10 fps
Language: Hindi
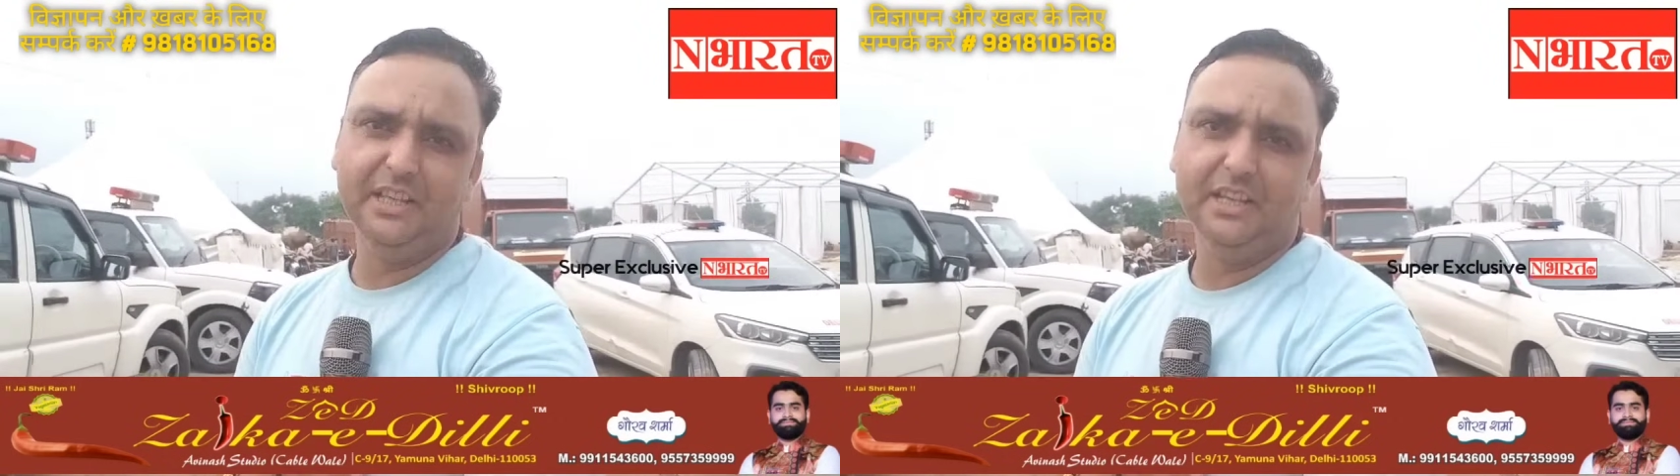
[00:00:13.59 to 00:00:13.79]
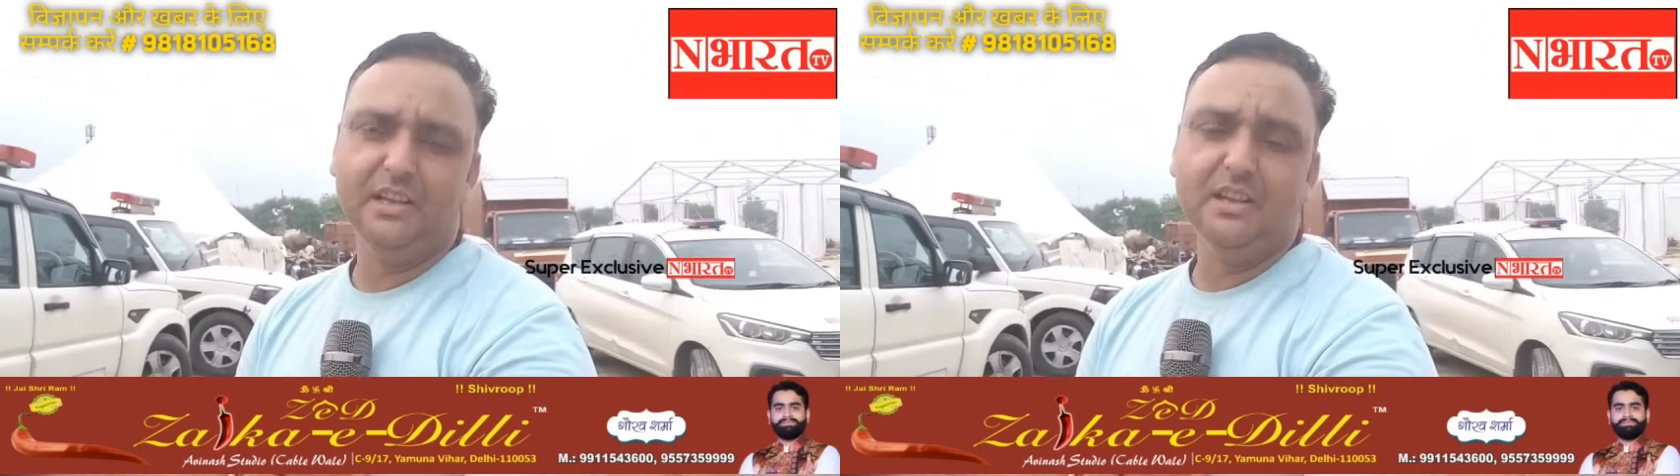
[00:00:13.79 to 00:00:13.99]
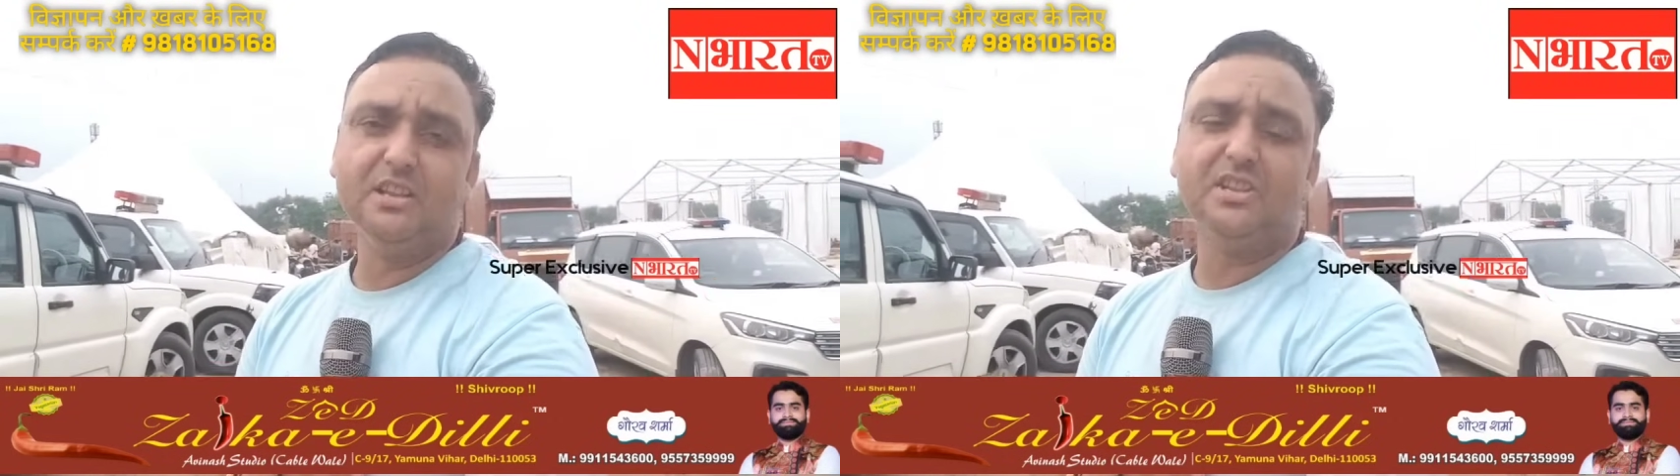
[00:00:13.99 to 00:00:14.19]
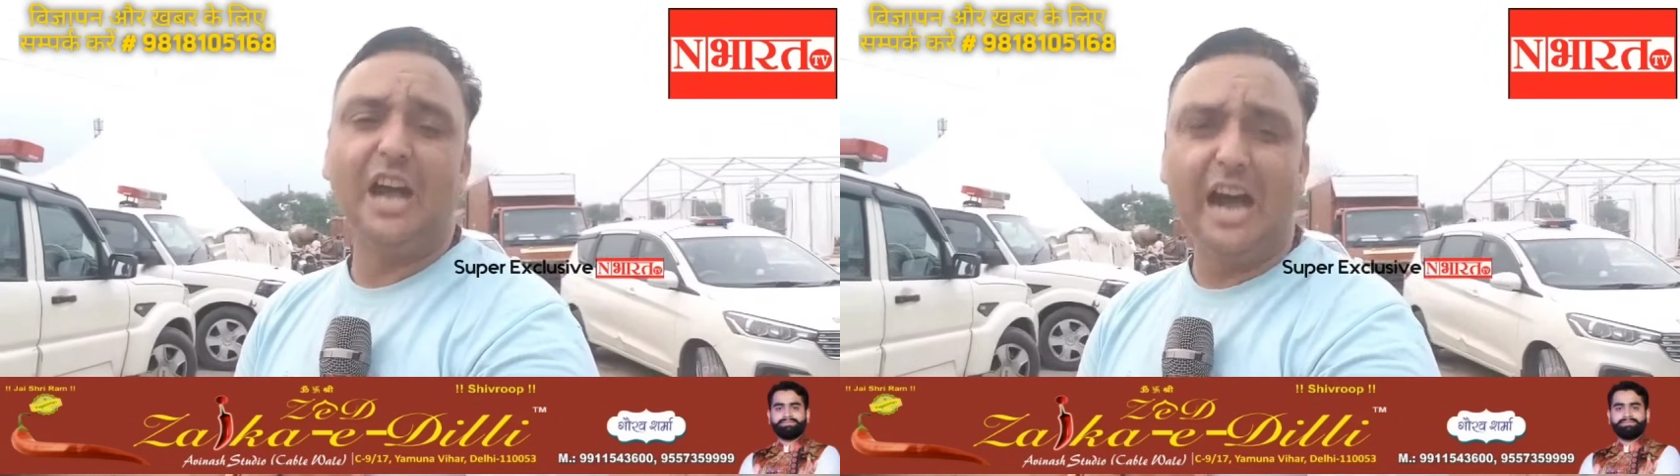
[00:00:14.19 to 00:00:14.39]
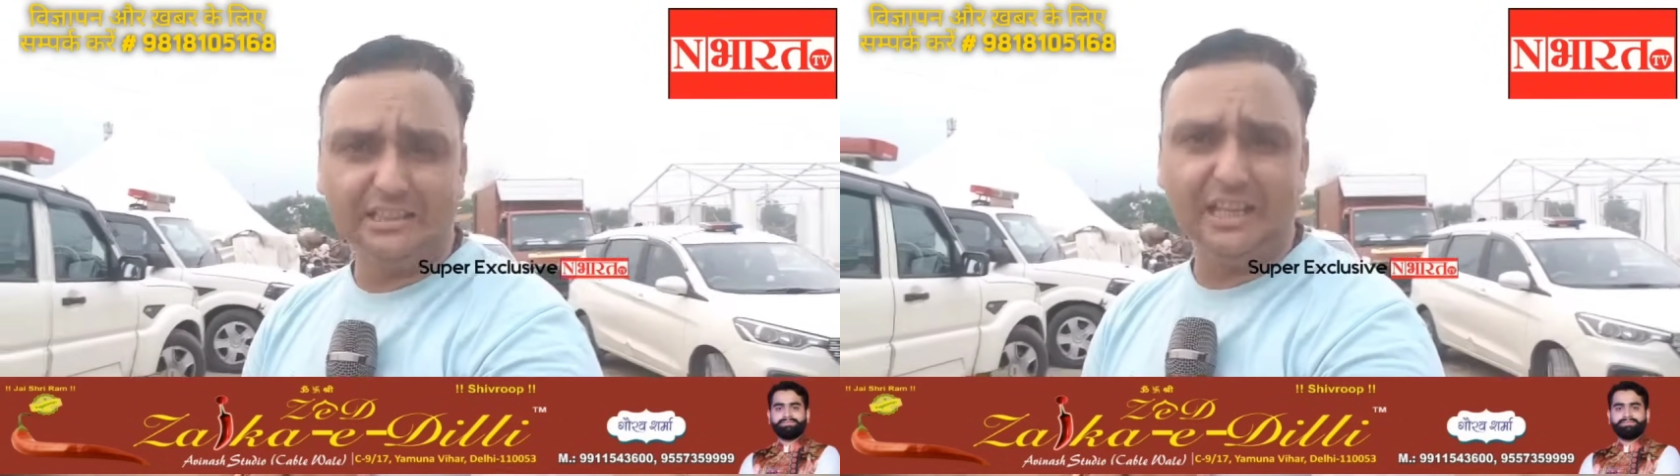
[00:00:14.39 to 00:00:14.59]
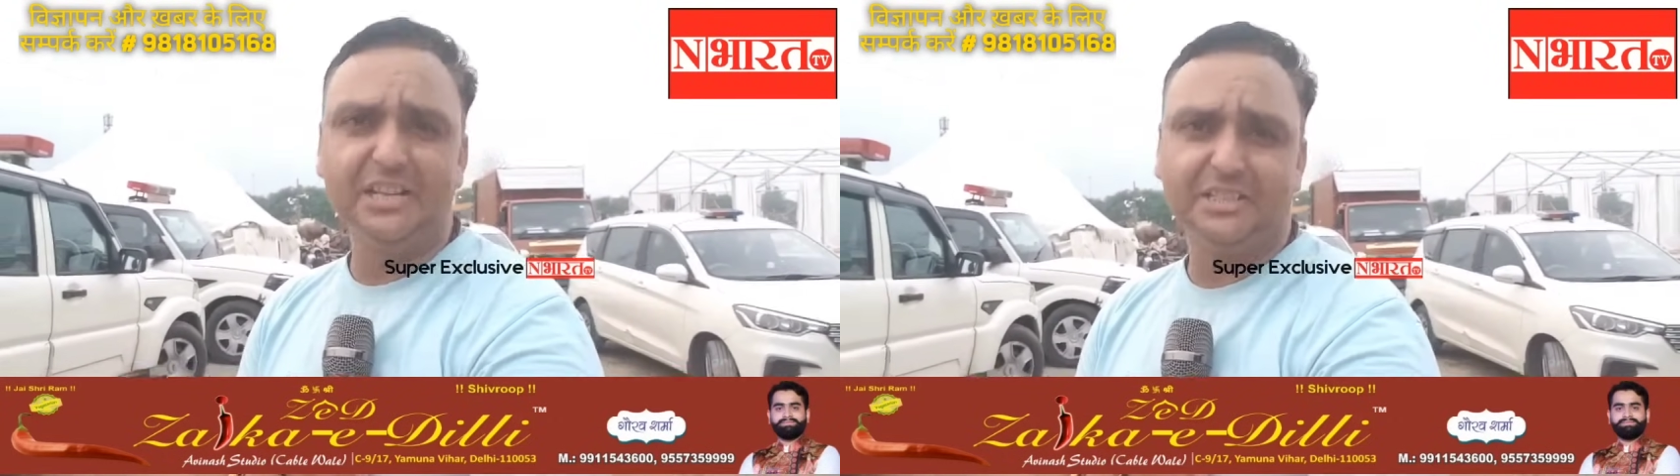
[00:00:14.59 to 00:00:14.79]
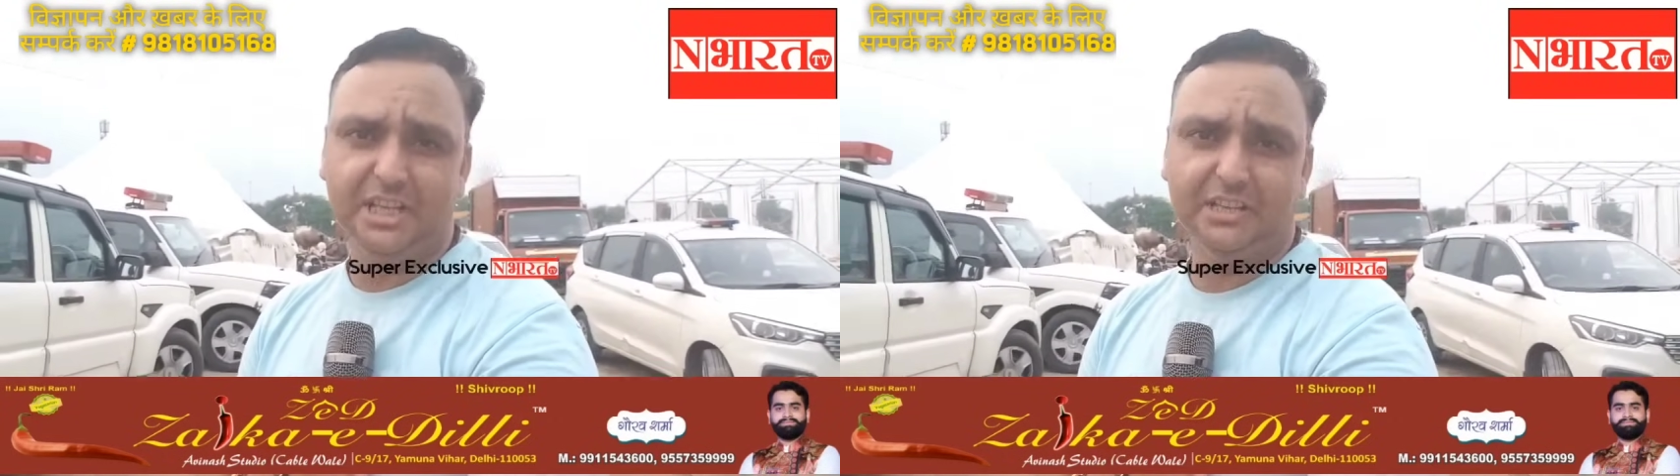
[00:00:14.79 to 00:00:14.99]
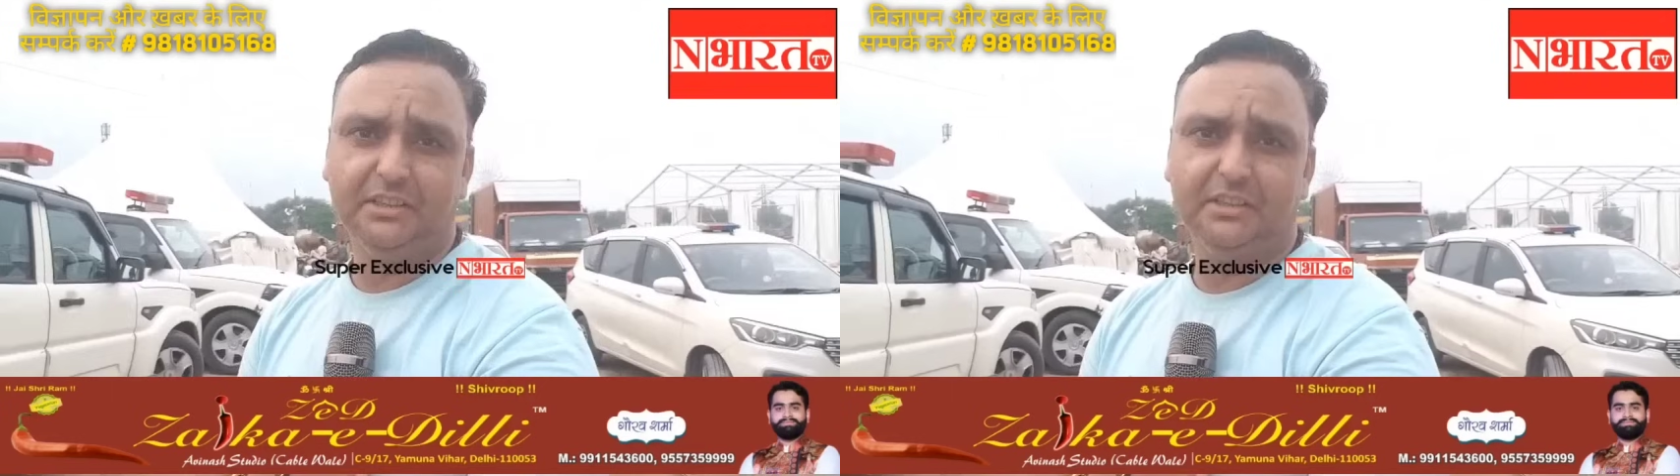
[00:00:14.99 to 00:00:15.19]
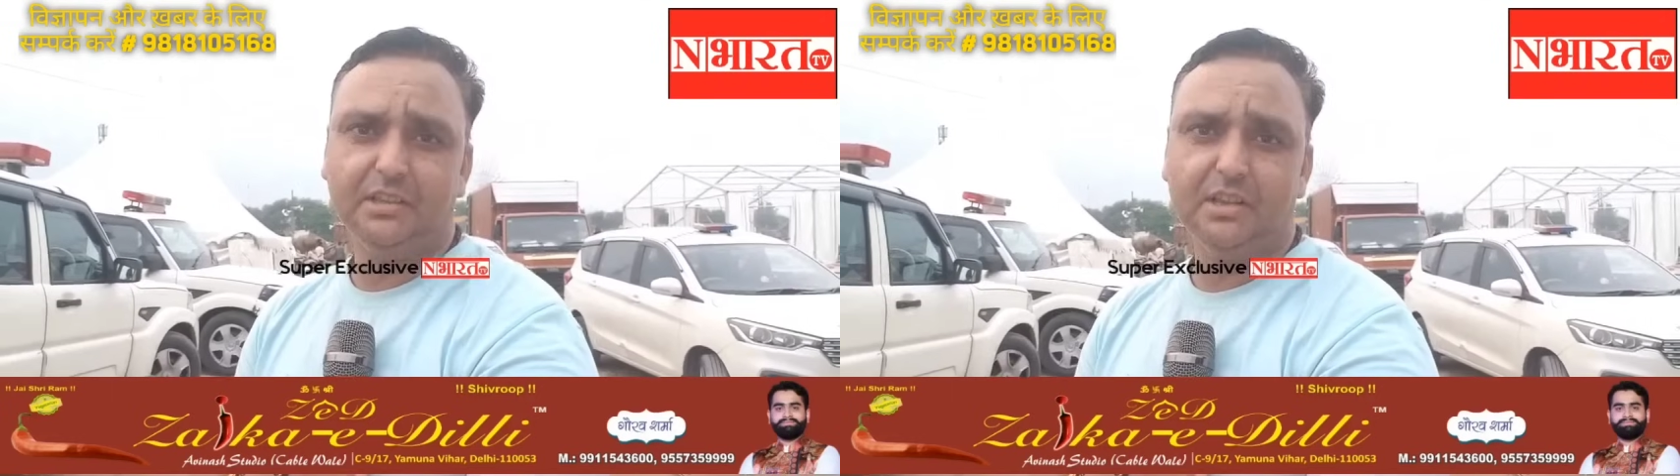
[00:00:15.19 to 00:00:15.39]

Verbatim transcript: थी शहादरा स्थित